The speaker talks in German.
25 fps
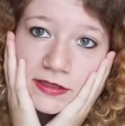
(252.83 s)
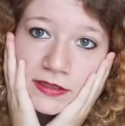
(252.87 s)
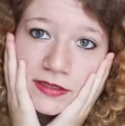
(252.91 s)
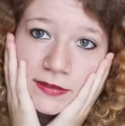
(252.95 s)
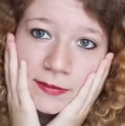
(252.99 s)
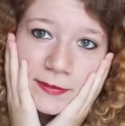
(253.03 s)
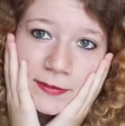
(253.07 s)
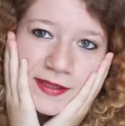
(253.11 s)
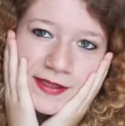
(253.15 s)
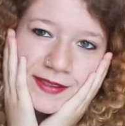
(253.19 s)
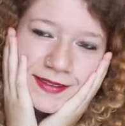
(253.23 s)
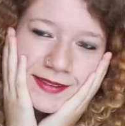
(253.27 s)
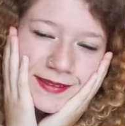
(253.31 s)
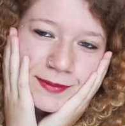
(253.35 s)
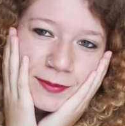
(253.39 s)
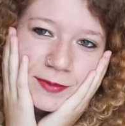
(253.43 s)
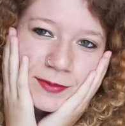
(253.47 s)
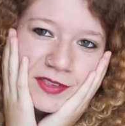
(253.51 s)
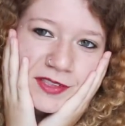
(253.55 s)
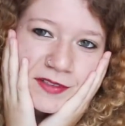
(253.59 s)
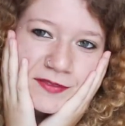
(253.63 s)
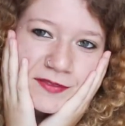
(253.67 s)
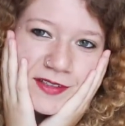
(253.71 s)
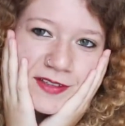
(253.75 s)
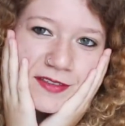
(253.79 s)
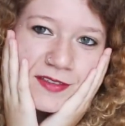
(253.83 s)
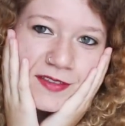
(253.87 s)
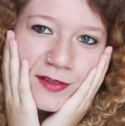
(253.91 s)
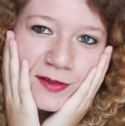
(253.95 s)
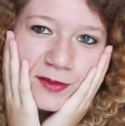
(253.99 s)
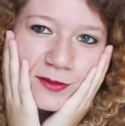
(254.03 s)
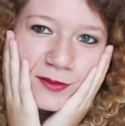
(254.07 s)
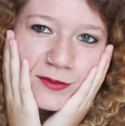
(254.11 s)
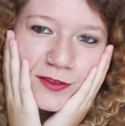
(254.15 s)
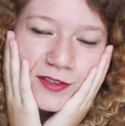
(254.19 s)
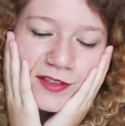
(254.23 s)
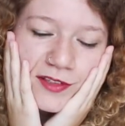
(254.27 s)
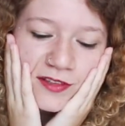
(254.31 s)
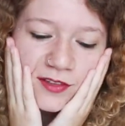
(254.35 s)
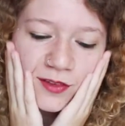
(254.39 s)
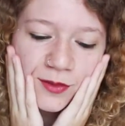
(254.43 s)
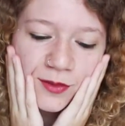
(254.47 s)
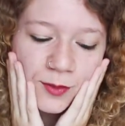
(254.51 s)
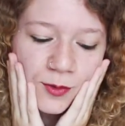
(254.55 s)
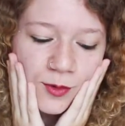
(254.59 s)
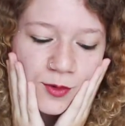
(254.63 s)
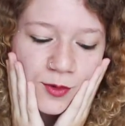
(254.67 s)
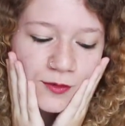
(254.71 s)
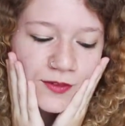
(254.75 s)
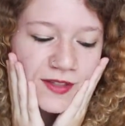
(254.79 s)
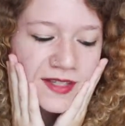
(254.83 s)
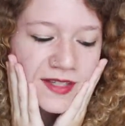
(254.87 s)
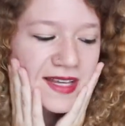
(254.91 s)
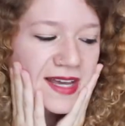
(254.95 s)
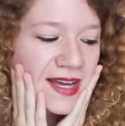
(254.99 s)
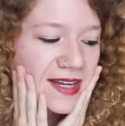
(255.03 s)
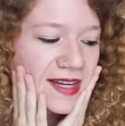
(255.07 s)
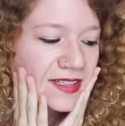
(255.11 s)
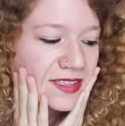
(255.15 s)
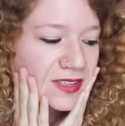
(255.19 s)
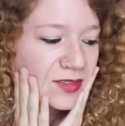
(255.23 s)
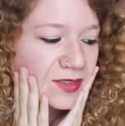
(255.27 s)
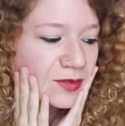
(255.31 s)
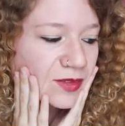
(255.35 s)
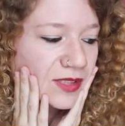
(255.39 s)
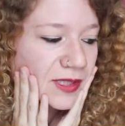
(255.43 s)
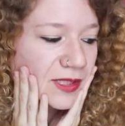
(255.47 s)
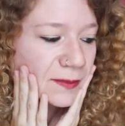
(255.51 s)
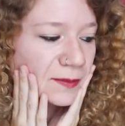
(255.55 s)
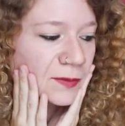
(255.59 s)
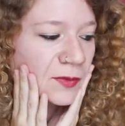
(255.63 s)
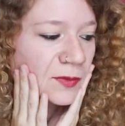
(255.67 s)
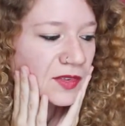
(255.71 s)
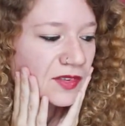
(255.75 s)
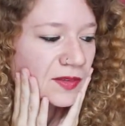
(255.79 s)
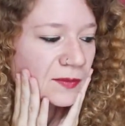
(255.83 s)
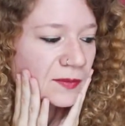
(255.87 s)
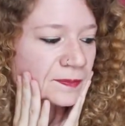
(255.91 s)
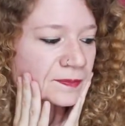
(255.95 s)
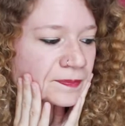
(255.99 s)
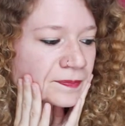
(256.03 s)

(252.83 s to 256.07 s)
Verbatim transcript: nicht mehr die Motivation für dieses Buch, wie ich ehrlich zugeben muss.